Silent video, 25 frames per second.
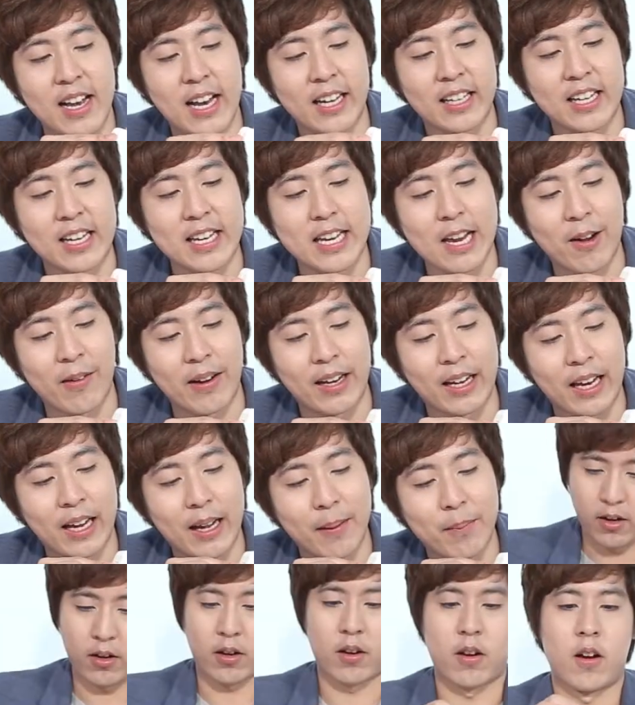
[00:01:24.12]
เล็กนิดเดียวเองนะ
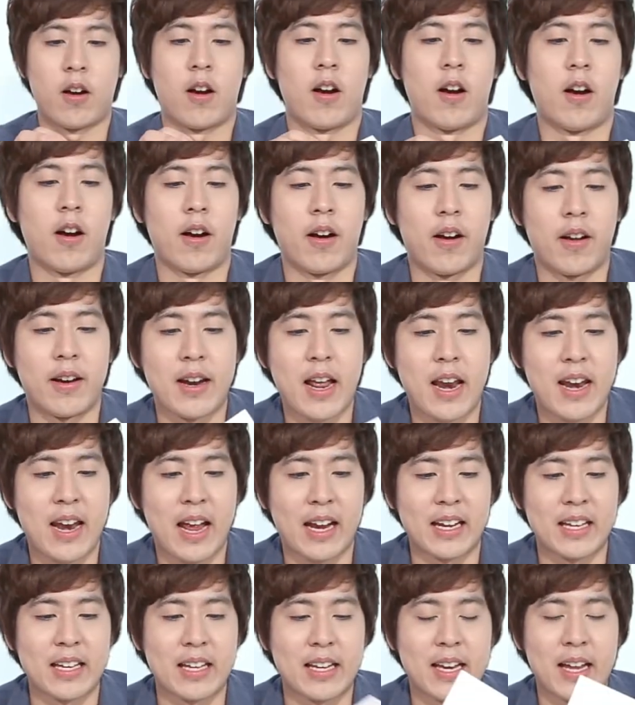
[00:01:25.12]
ครับ แล้วก็ด้าน
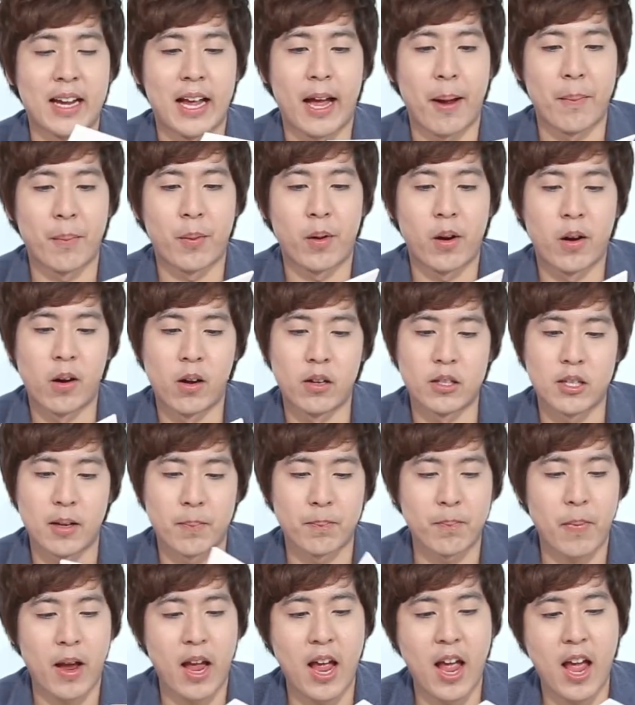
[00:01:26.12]
ในนี้นะครับก็จะ
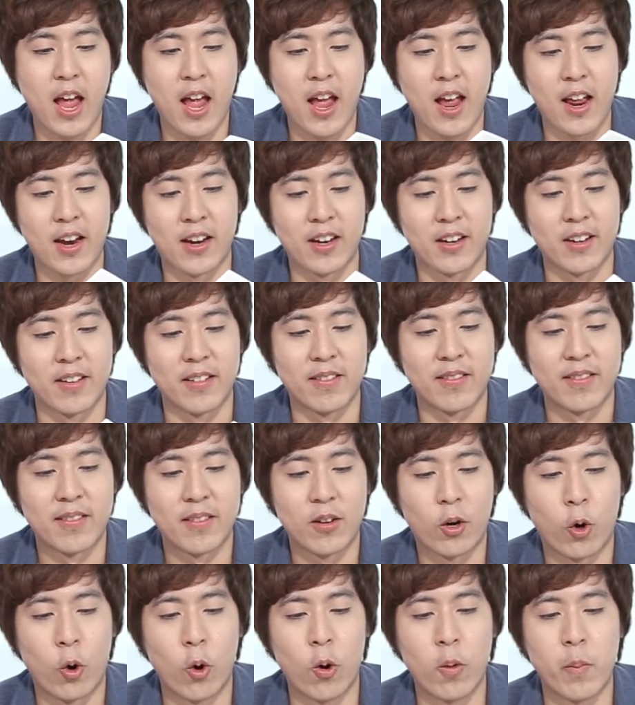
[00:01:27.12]
เป็น
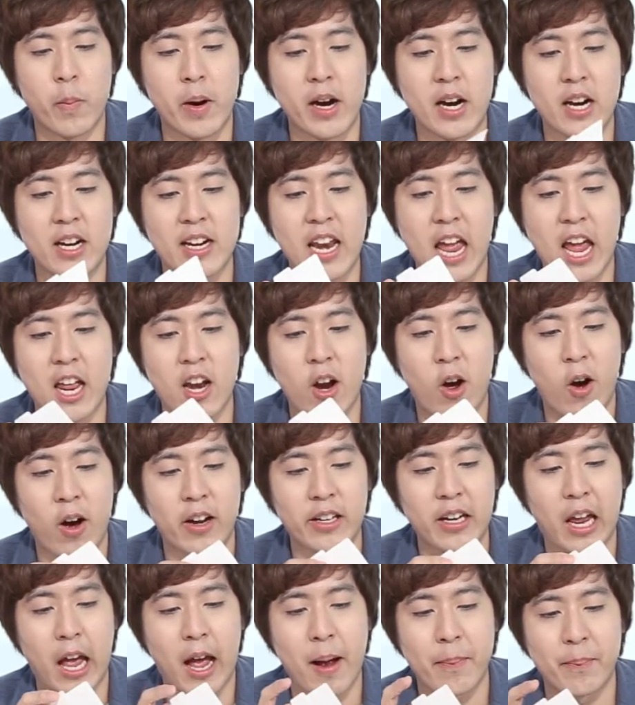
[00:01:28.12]
คู่มือแน่นอ
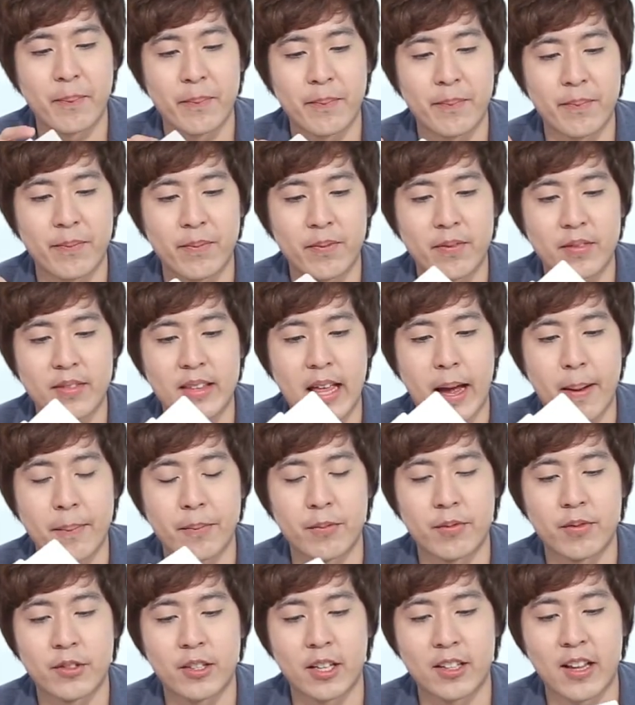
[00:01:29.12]
นครับ ตาม
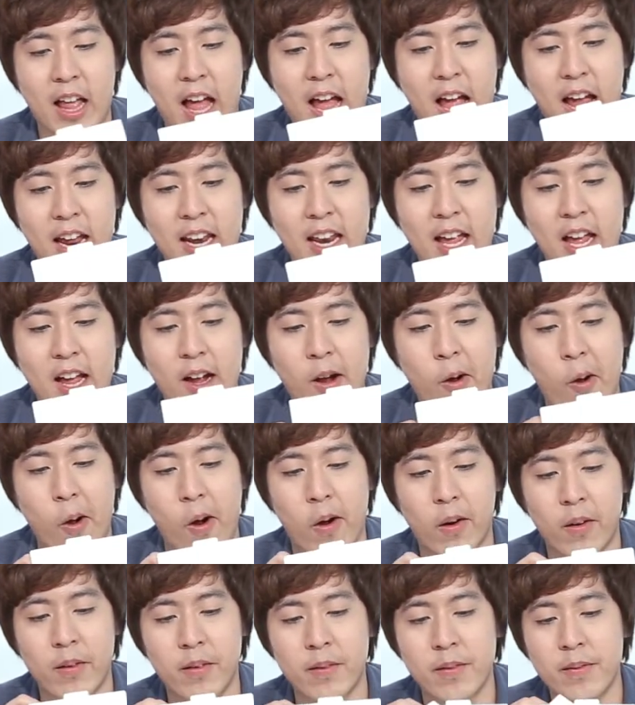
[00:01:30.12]
สไตล์นะฮะขอ
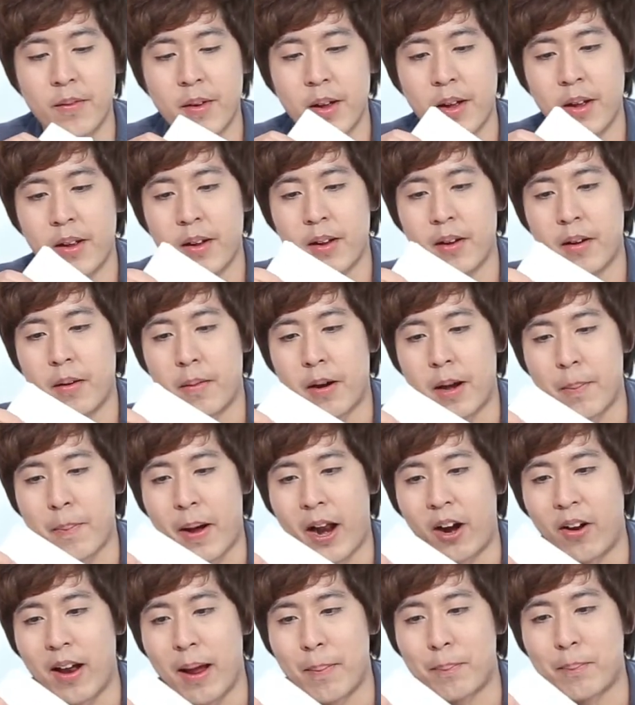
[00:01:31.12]
งผลิต
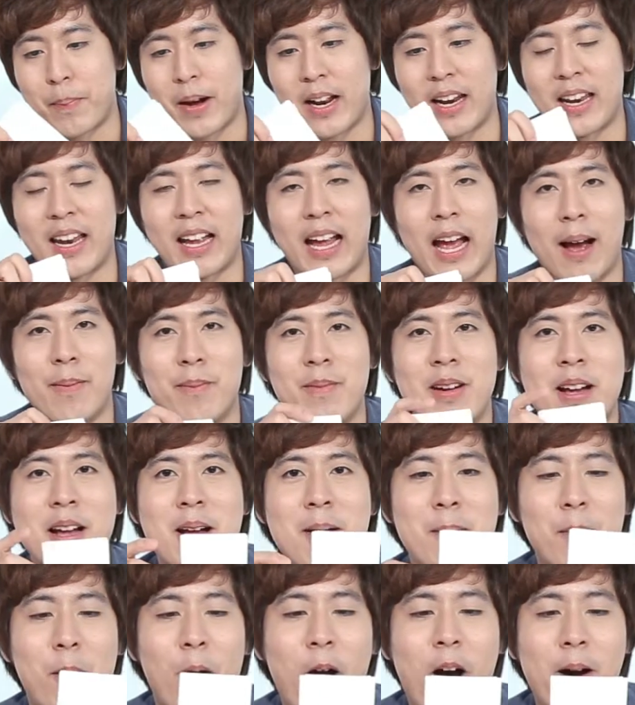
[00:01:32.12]
ภัณฑ์ Apple นะครับ
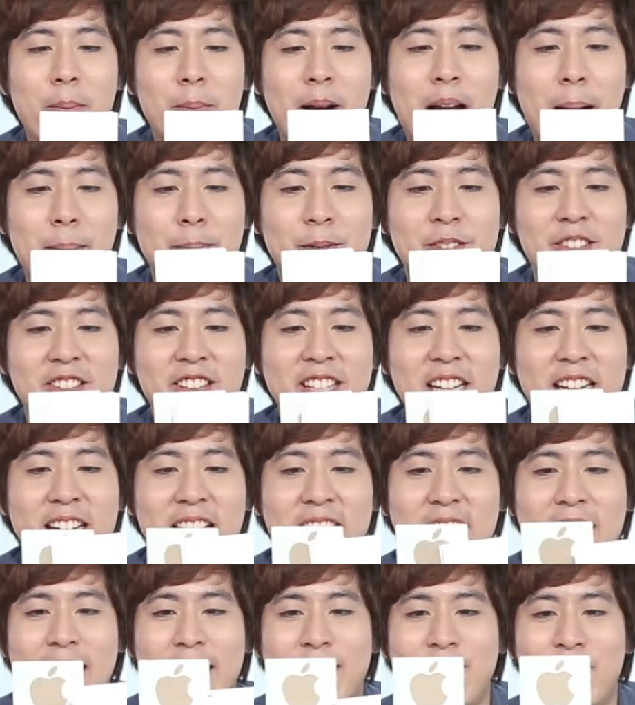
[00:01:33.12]
พร้อมกับสติก
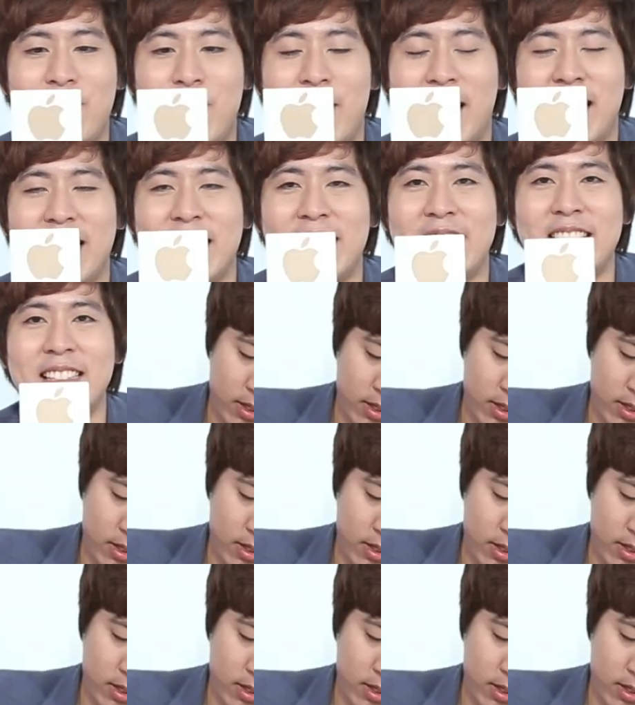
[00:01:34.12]
เกอร์ด้วย